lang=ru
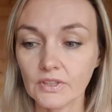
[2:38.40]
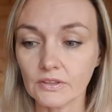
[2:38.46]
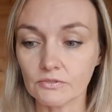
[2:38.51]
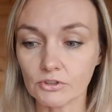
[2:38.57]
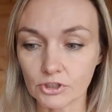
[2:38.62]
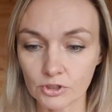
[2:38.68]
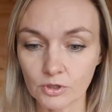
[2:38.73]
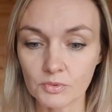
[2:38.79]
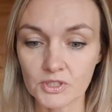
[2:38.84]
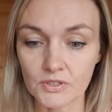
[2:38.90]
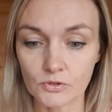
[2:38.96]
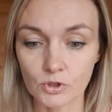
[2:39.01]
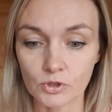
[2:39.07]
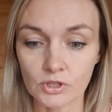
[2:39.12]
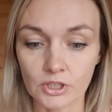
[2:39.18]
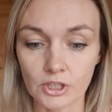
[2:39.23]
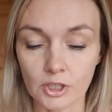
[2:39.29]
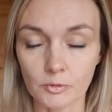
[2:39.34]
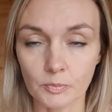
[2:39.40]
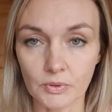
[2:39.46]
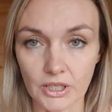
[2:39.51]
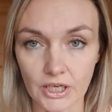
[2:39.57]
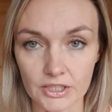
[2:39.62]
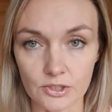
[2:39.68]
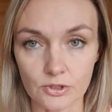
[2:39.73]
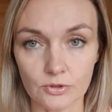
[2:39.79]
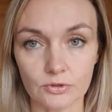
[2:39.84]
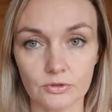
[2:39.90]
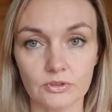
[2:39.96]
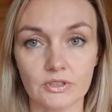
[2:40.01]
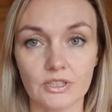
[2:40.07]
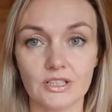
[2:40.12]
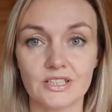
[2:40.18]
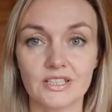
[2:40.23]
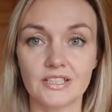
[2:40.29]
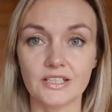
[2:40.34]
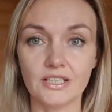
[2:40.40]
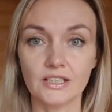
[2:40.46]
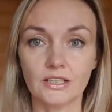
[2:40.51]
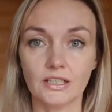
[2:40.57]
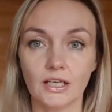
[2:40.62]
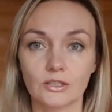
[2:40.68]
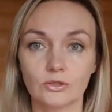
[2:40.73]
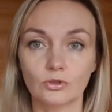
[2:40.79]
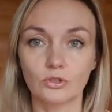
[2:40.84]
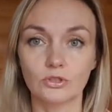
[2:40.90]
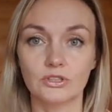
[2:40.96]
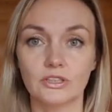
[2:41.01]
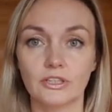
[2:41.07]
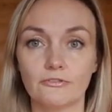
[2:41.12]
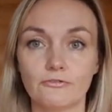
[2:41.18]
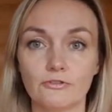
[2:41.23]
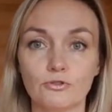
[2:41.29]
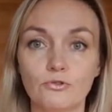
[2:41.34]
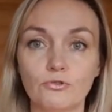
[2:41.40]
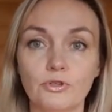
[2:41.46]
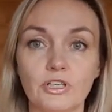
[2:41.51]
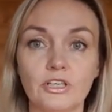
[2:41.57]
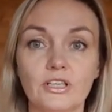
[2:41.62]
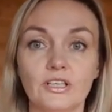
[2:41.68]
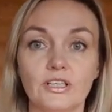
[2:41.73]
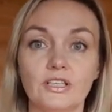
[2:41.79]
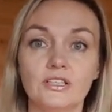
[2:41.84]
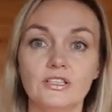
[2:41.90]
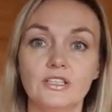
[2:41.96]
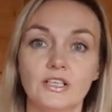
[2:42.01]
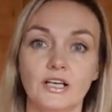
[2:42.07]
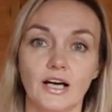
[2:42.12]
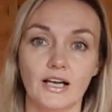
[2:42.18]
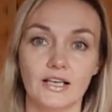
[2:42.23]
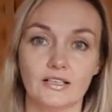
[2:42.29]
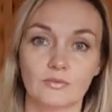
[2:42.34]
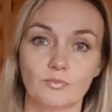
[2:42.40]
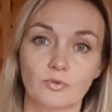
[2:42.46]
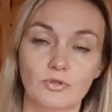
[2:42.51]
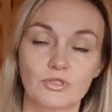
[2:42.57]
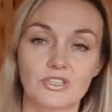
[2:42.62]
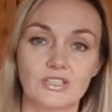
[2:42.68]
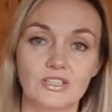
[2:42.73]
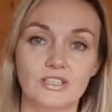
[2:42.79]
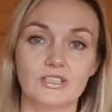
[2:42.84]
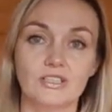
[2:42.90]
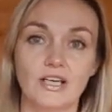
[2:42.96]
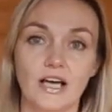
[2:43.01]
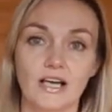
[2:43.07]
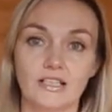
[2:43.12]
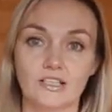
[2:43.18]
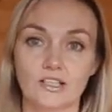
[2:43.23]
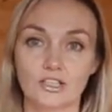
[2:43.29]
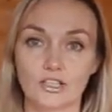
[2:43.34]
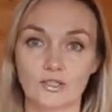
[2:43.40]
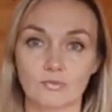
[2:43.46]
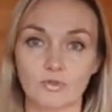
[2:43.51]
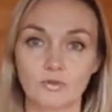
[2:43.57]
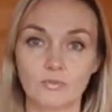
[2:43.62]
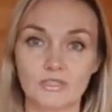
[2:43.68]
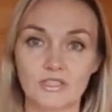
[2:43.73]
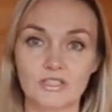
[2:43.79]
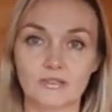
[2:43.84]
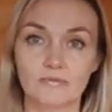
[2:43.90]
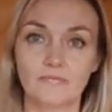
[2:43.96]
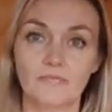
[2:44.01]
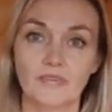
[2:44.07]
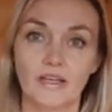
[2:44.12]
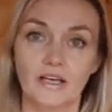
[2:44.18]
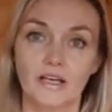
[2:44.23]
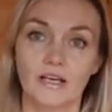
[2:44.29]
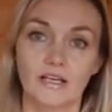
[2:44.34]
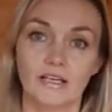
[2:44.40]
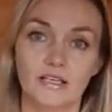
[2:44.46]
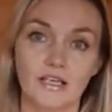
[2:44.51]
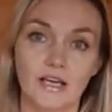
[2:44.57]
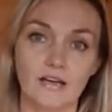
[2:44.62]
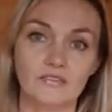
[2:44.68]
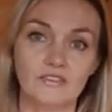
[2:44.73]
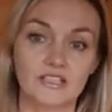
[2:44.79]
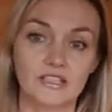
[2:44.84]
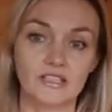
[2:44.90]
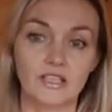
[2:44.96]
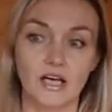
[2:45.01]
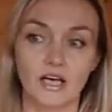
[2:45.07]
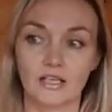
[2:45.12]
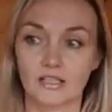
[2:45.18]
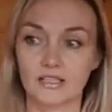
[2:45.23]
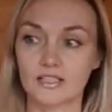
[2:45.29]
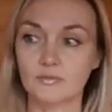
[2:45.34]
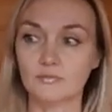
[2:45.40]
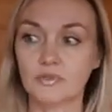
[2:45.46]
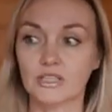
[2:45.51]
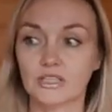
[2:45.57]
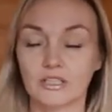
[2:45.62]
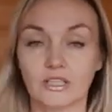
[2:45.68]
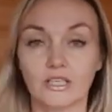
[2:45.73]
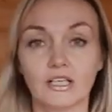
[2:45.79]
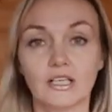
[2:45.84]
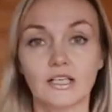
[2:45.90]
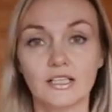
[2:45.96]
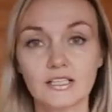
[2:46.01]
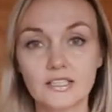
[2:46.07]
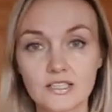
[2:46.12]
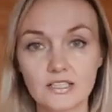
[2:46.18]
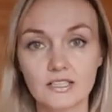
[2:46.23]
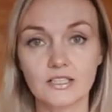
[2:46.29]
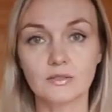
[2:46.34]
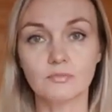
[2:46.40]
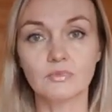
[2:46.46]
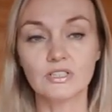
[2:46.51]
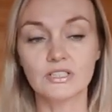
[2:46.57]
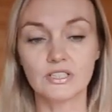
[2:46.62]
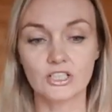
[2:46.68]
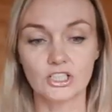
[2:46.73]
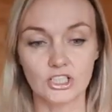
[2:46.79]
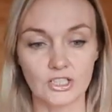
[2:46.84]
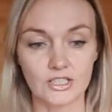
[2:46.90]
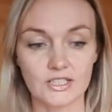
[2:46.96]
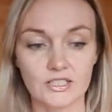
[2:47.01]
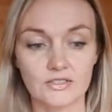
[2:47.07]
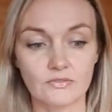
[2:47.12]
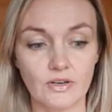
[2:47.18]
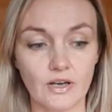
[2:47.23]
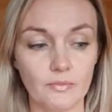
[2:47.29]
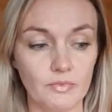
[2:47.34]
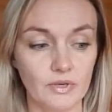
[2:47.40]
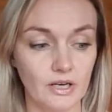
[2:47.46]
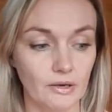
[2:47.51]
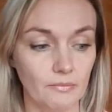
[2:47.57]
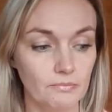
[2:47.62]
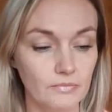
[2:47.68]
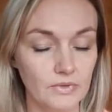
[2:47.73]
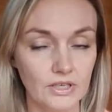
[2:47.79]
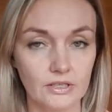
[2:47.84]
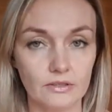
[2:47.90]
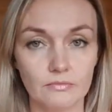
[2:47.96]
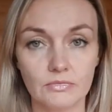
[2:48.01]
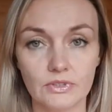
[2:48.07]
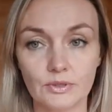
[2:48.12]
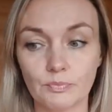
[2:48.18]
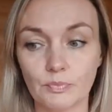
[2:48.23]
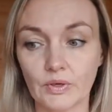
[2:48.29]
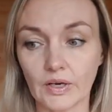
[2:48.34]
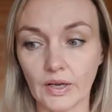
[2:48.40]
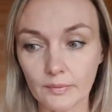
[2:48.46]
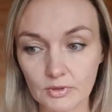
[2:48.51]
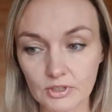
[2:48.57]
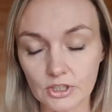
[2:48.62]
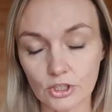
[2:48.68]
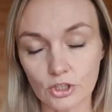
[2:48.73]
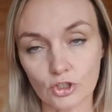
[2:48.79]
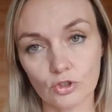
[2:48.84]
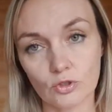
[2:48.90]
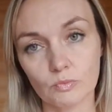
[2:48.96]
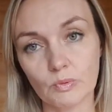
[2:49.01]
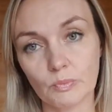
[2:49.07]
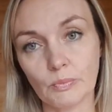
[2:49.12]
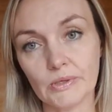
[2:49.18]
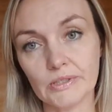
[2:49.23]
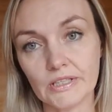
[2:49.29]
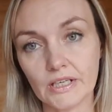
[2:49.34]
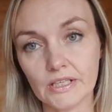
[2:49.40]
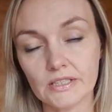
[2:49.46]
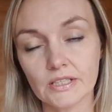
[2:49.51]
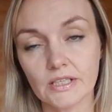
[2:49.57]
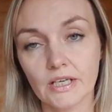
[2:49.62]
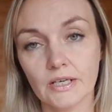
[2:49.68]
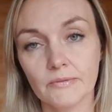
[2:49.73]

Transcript: вернемся все-таки к платью. Э, село оно на фигуре идеально, просто идеальнейшим образом. Я взяла размер S, и мы сейчас с вами обмерим мои параметры, чтобы понять,